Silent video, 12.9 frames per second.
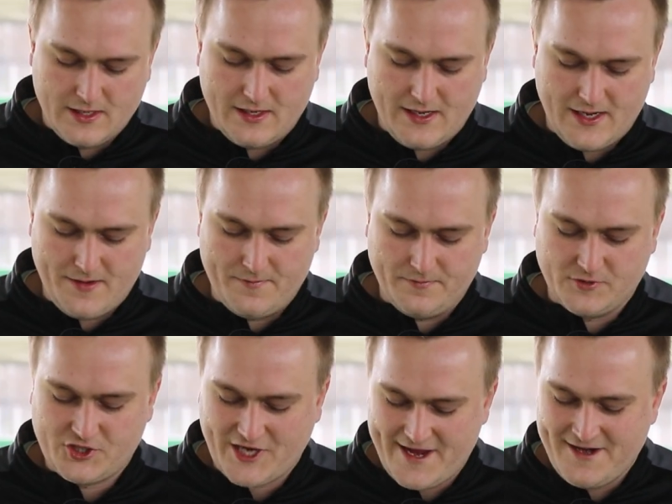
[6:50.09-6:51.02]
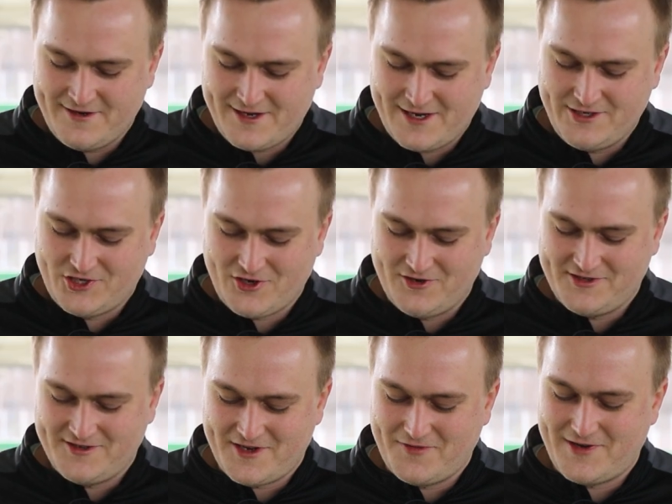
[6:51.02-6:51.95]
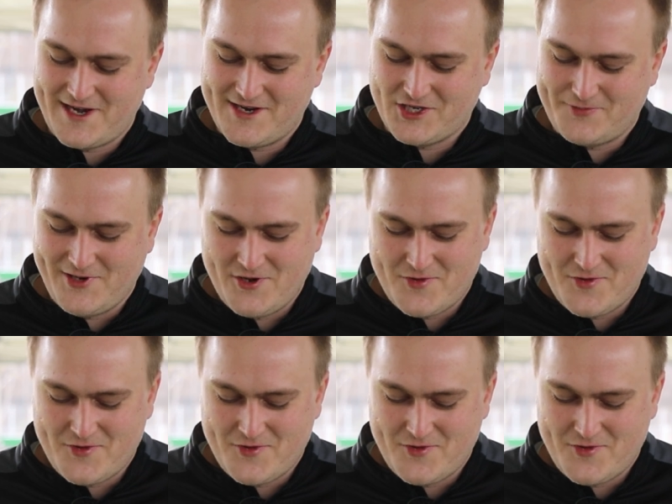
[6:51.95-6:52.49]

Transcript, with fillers: Ähm, steigen da die Chancen auf Länderspiel